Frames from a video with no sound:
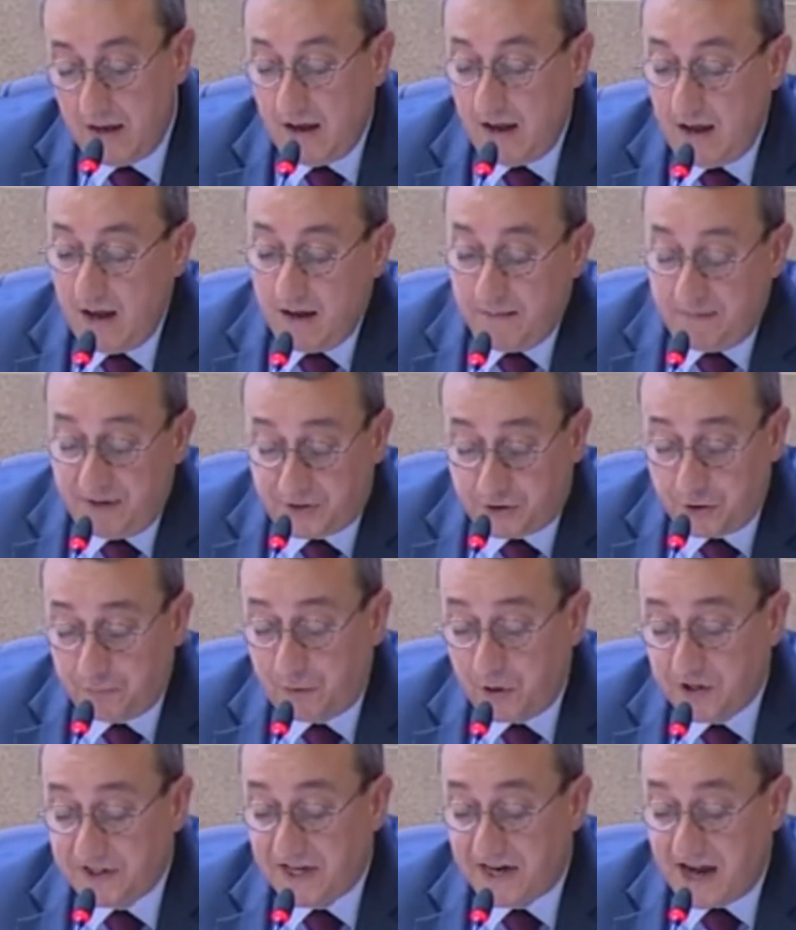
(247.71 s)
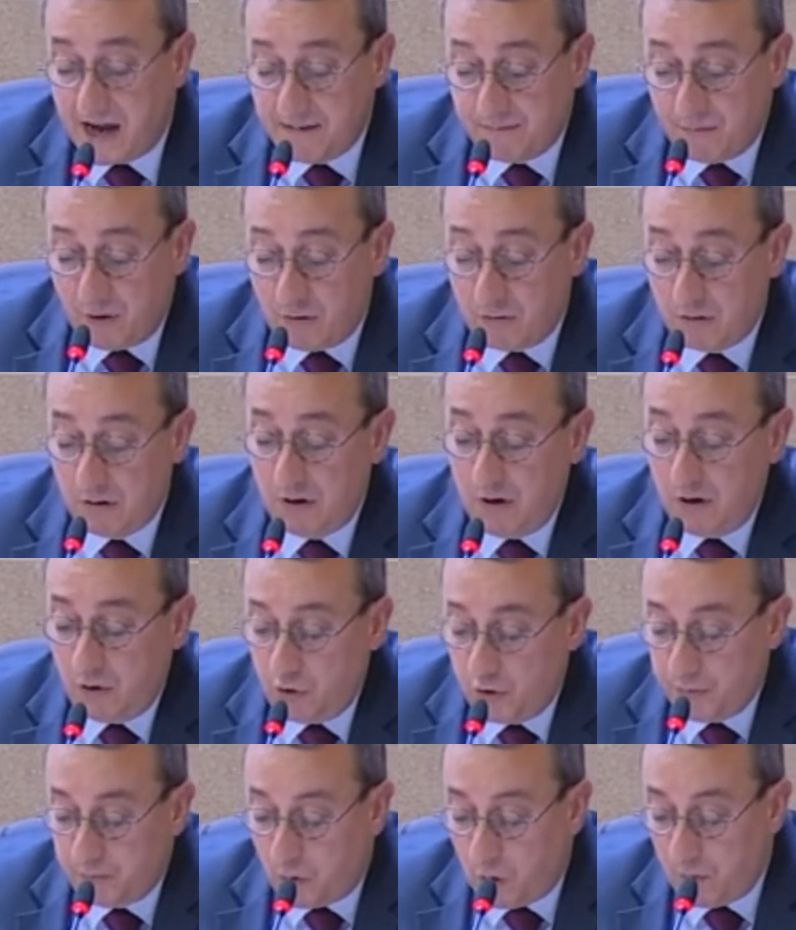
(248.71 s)
Mais se pose également le
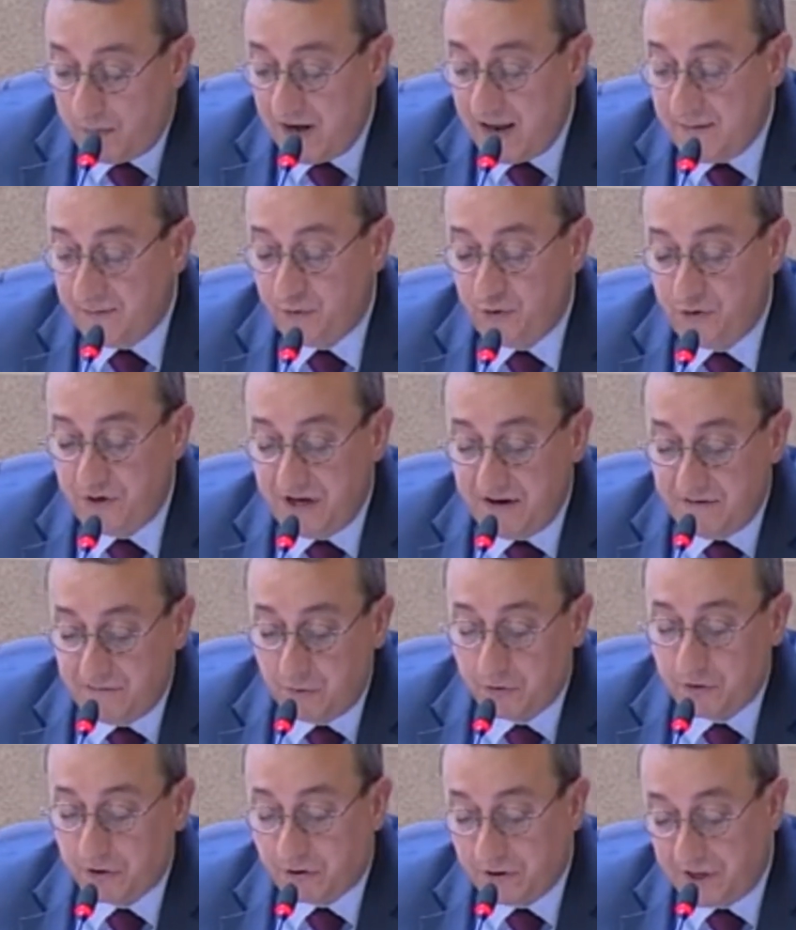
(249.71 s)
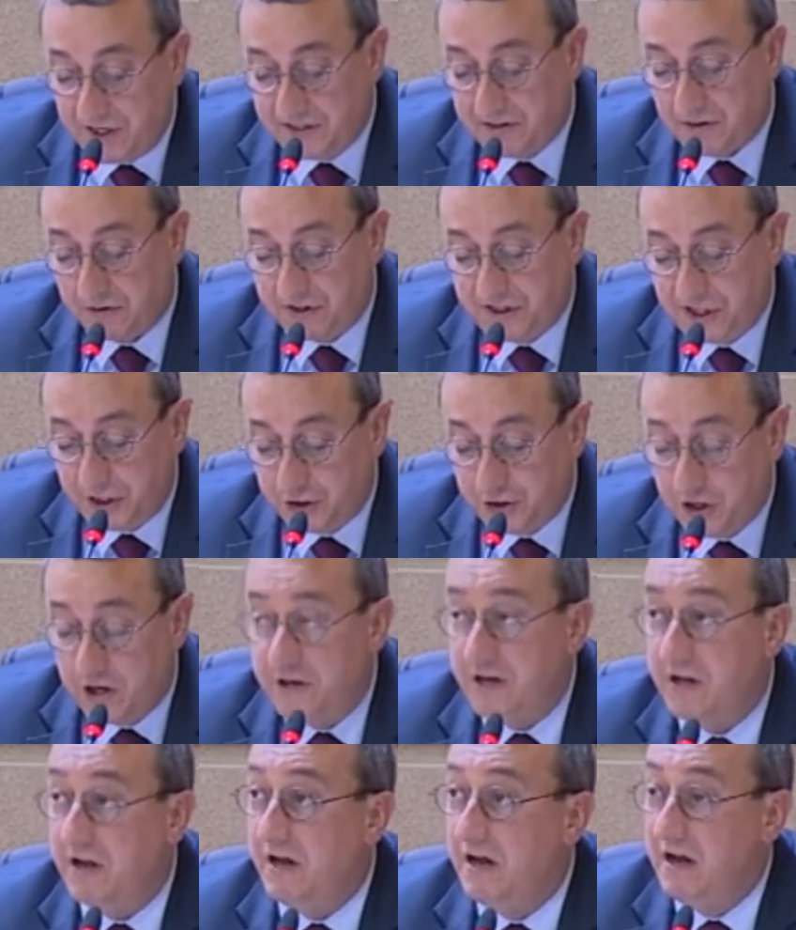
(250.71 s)
problème du niveau de connaissance des jeunes
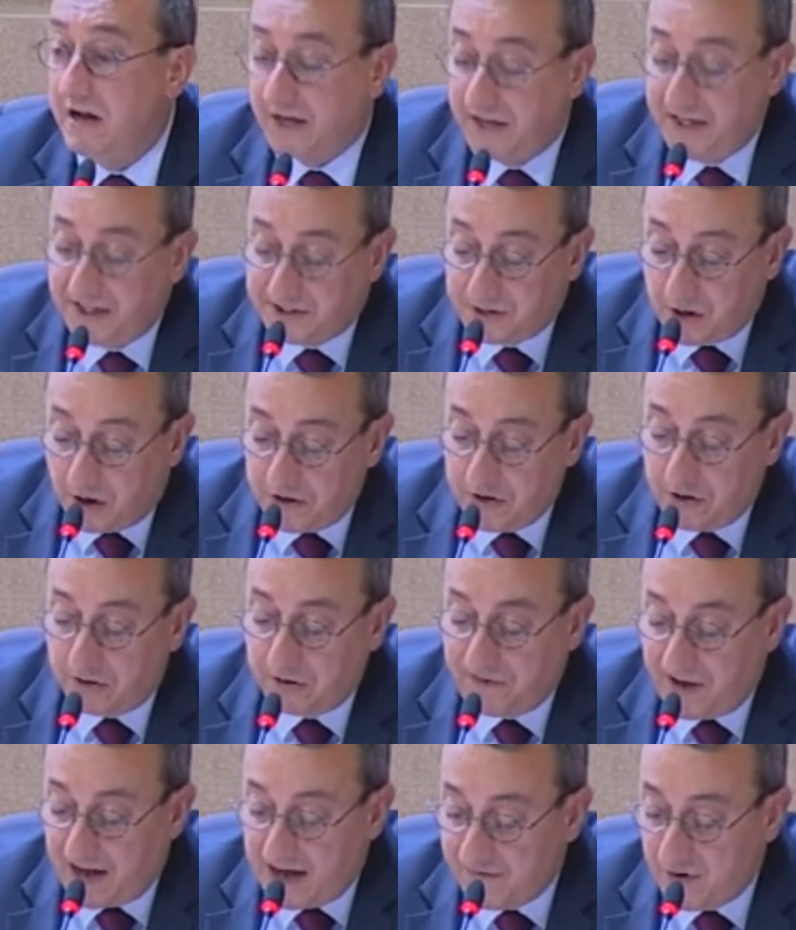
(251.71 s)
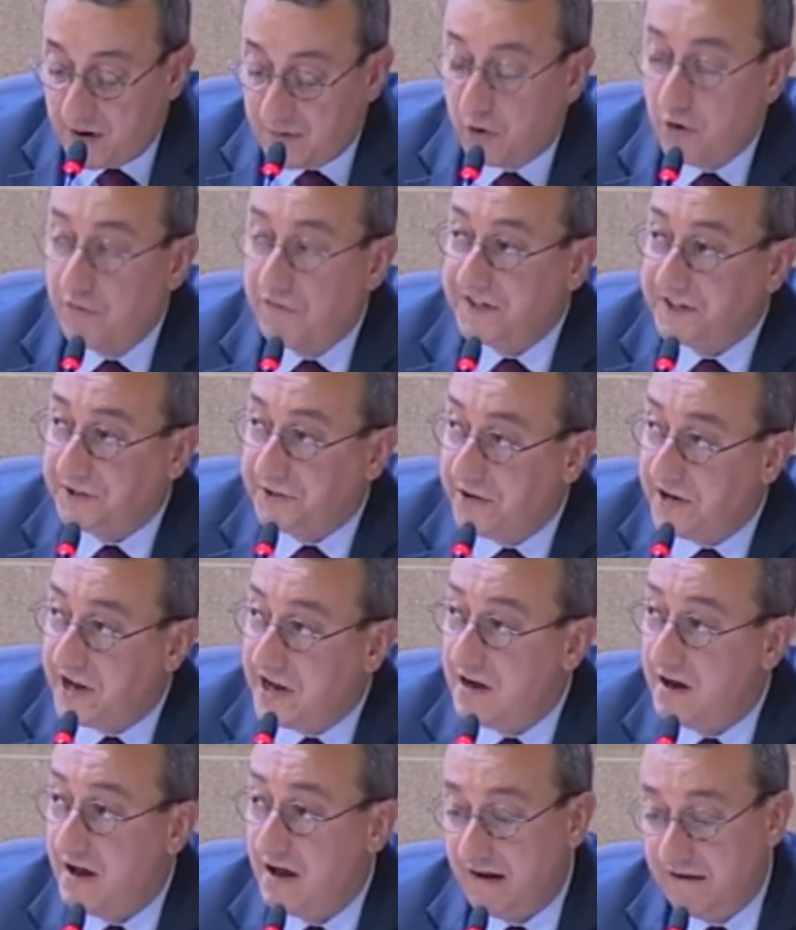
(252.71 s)
qui s'orientent vers la voie professionnelle
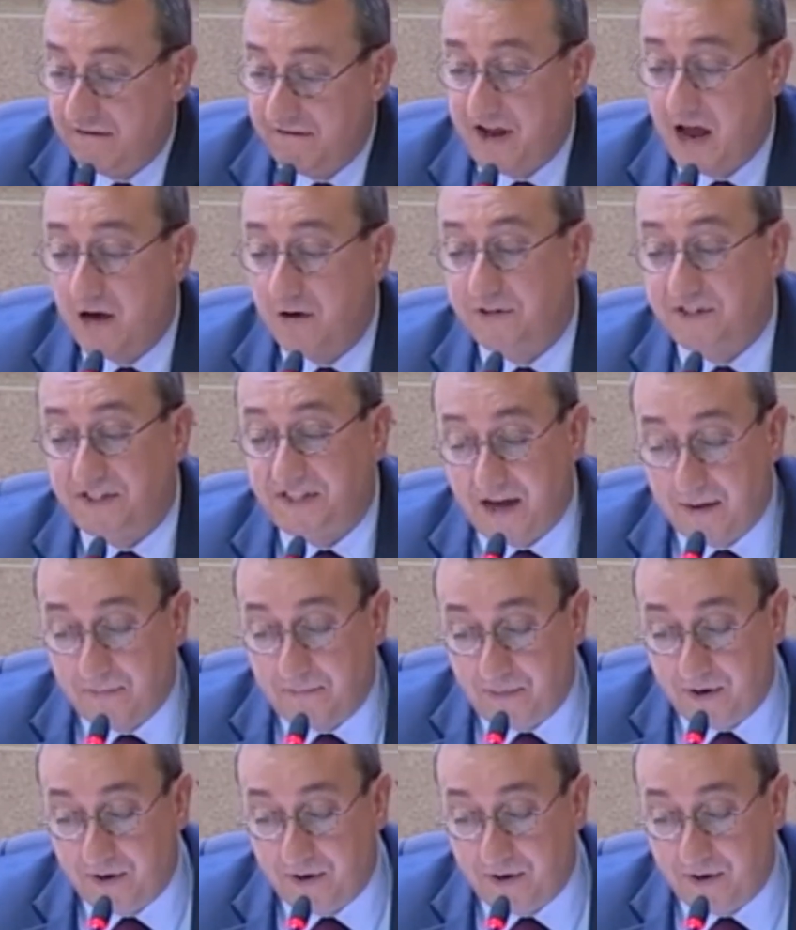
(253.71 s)
via le CAP.